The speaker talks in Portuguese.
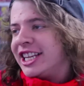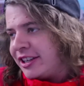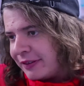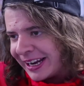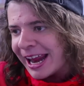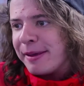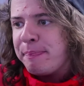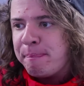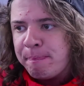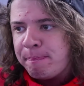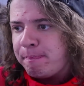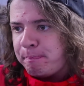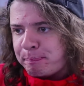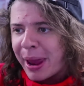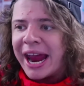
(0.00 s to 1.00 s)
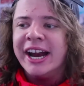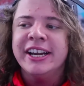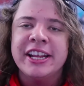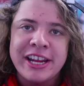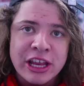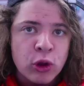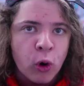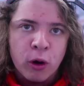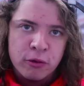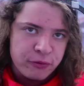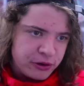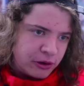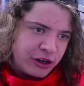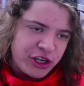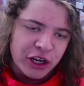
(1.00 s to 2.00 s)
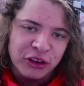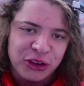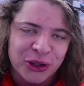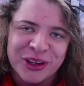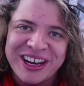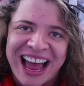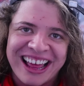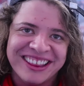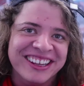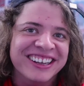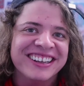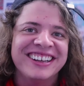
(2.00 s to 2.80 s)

Aí você vai lá e perde de novo e não adiantou nada.